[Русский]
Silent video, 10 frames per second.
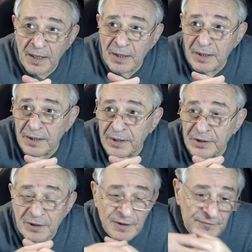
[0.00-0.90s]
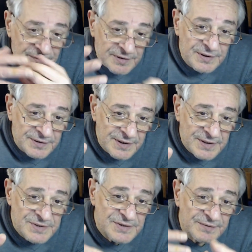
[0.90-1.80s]
а, и для выхода
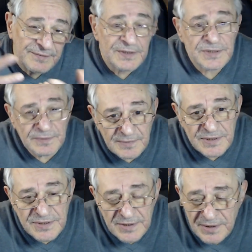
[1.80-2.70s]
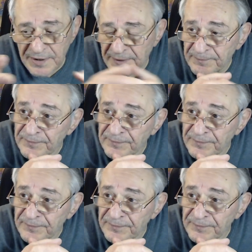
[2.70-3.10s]
из зависимости